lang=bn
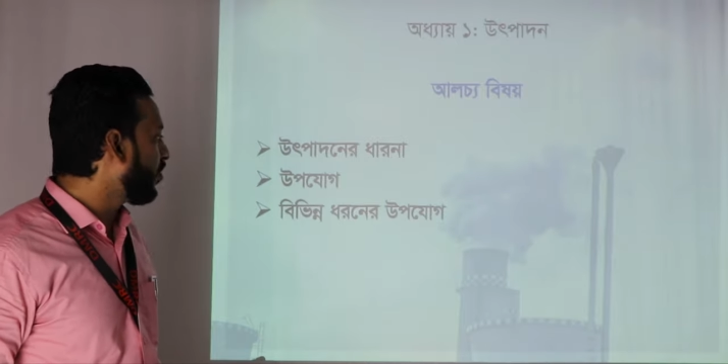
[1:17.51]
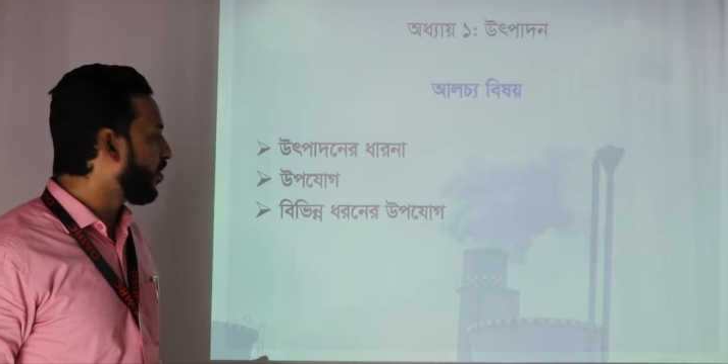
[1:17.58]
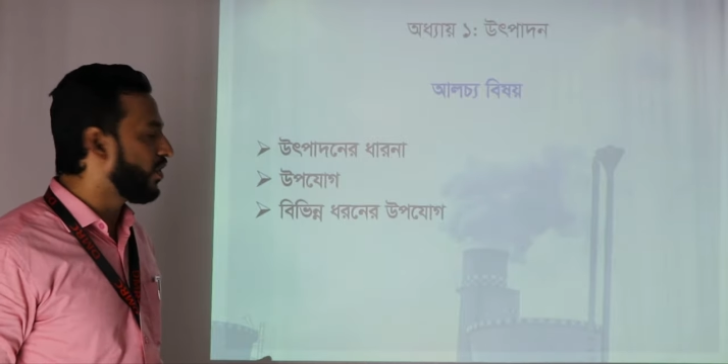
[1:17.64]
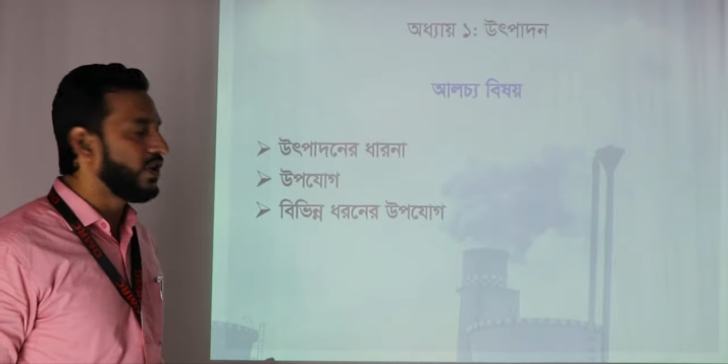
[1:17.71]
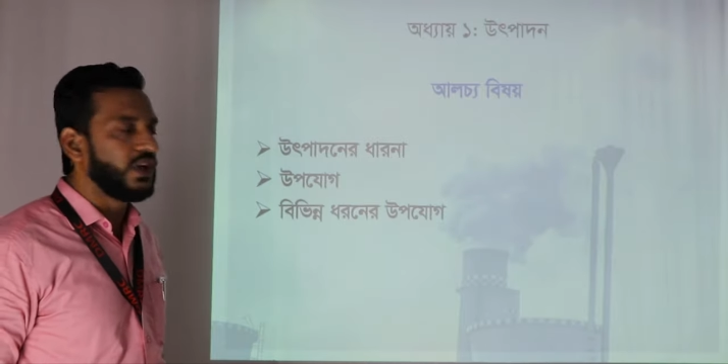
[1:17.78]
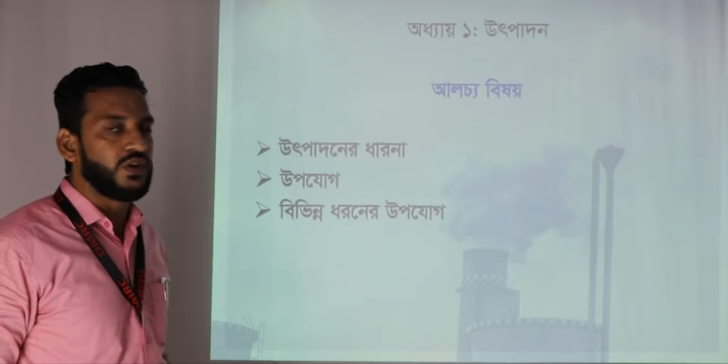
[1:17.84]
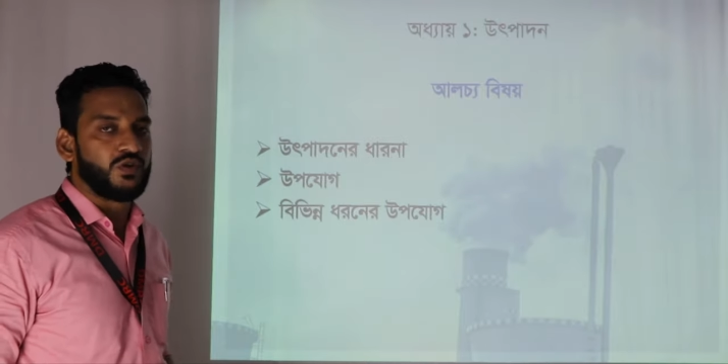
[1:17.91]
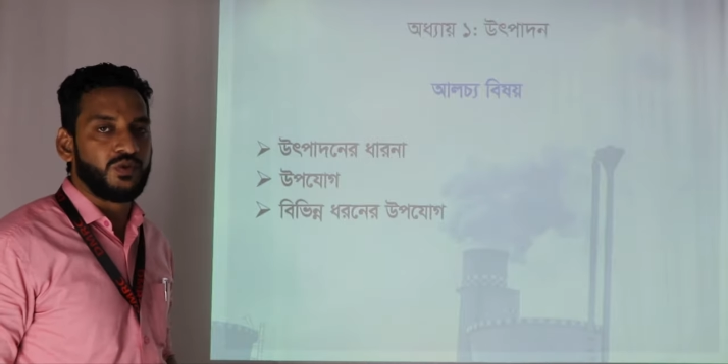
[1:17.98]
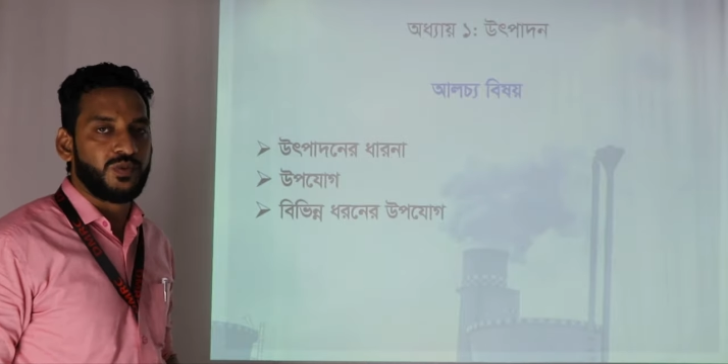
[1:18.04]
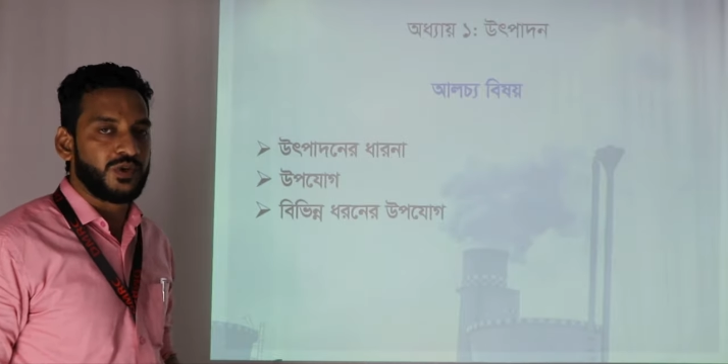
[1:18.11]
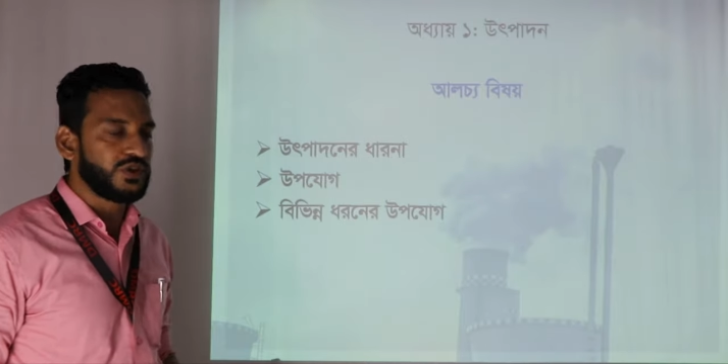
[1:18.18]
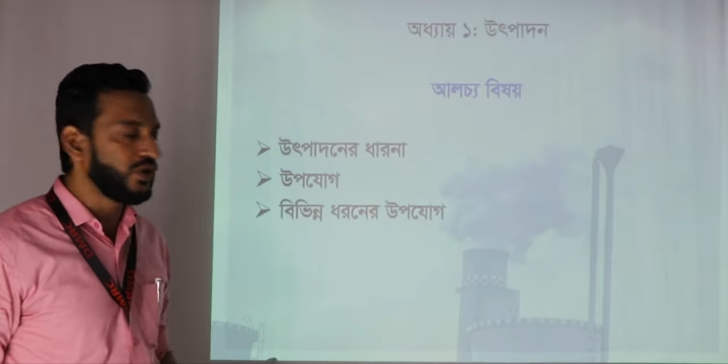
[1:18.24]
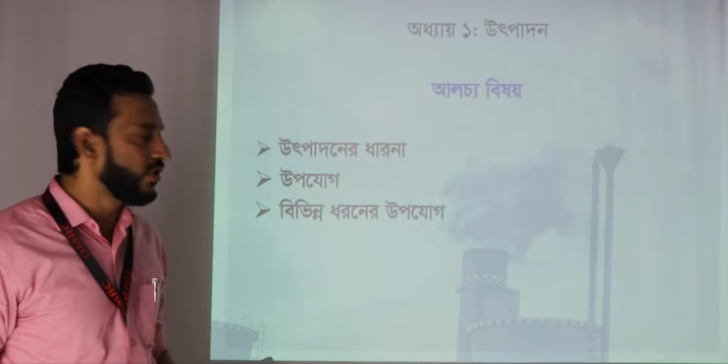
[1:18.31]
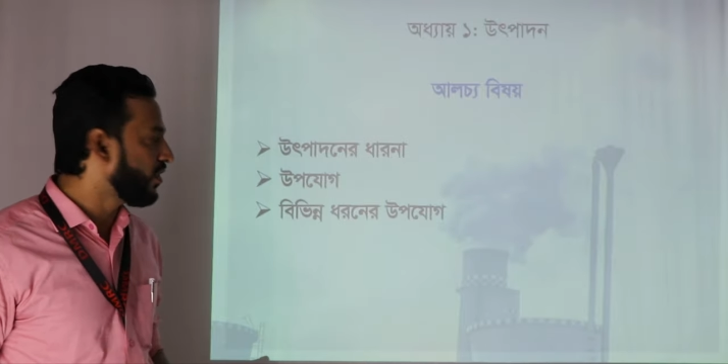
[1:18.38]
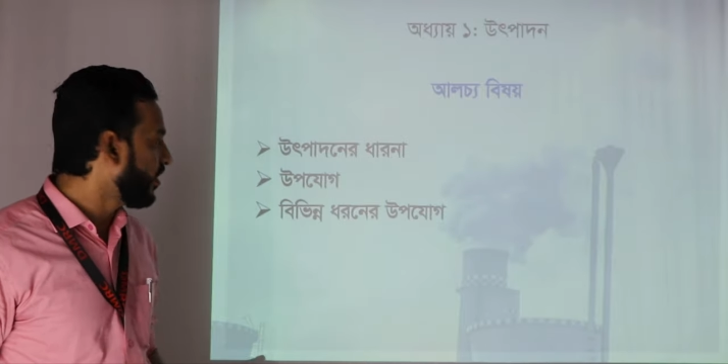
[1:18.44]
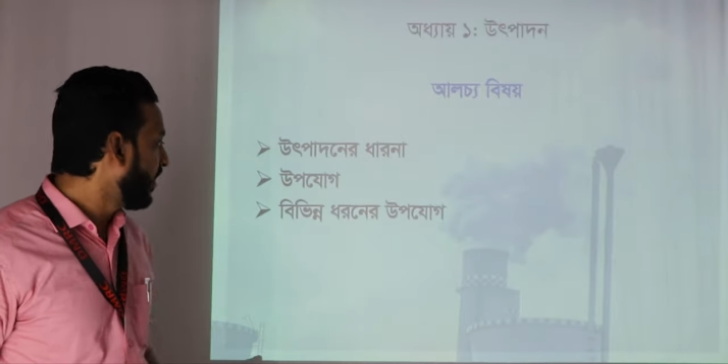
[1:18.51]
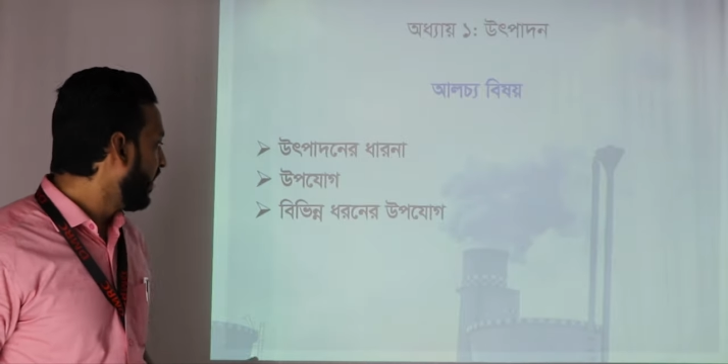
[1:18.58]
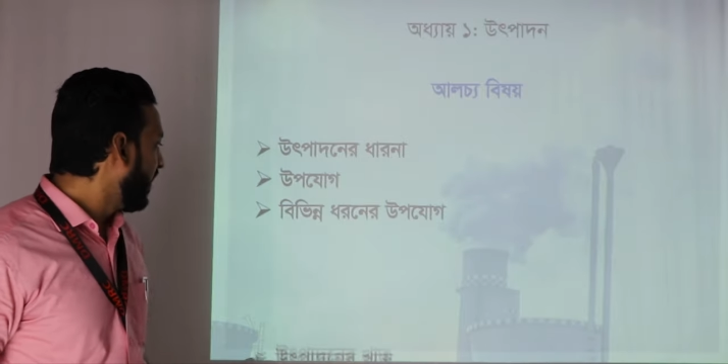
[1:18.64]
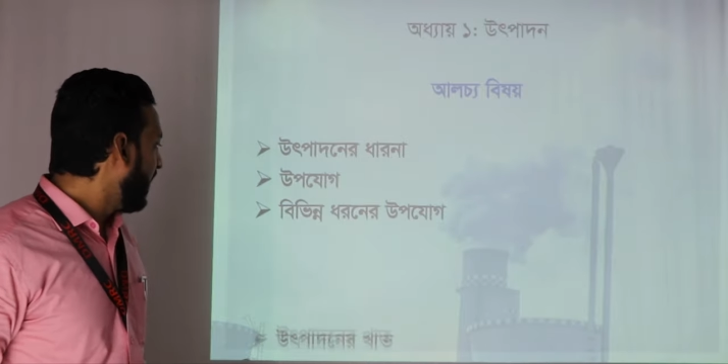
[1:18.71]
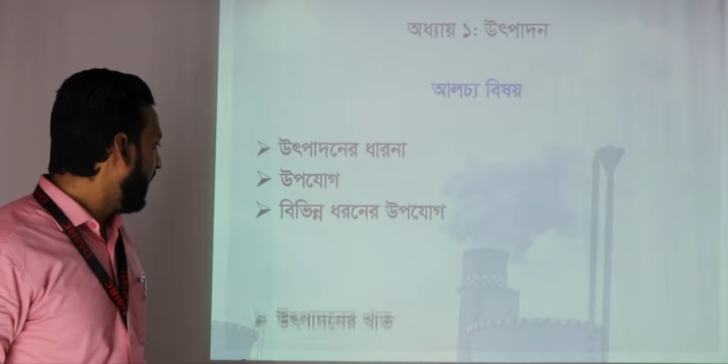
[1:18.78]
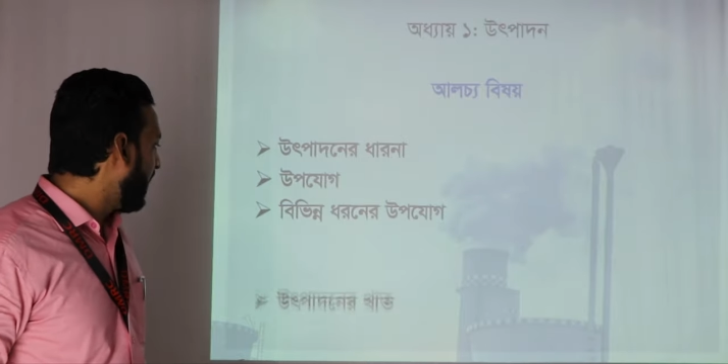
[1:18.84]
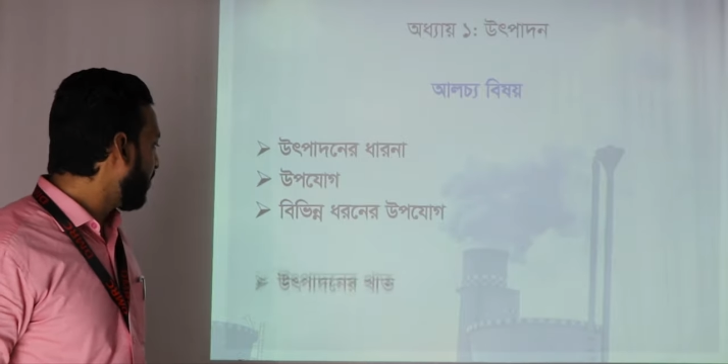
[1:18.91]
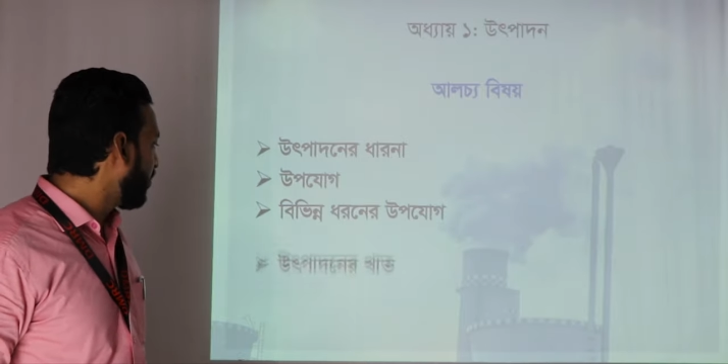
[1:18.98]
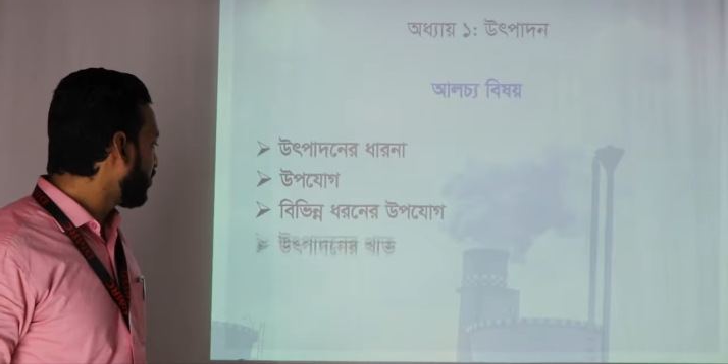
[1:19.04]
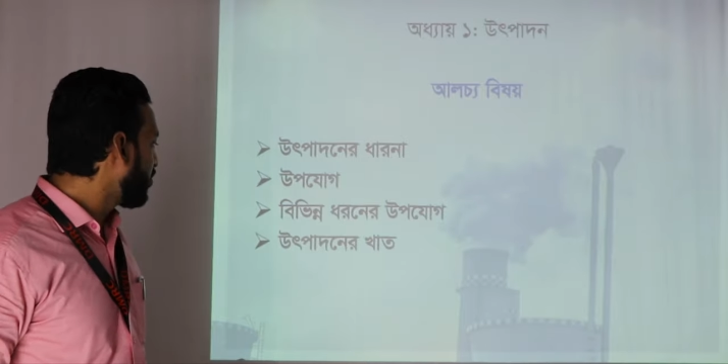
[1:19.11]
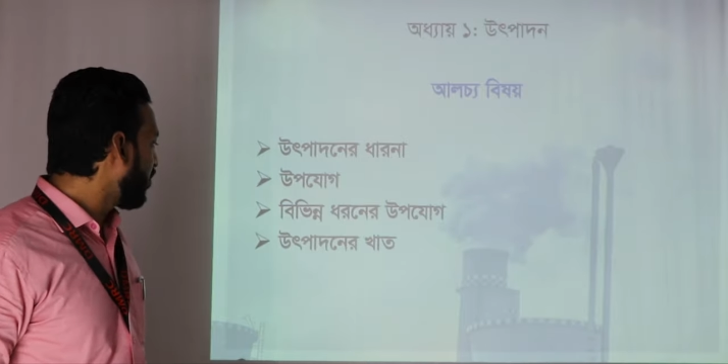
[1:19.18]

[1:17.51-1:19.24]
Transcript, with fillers: ধরনের উপযোগ এবং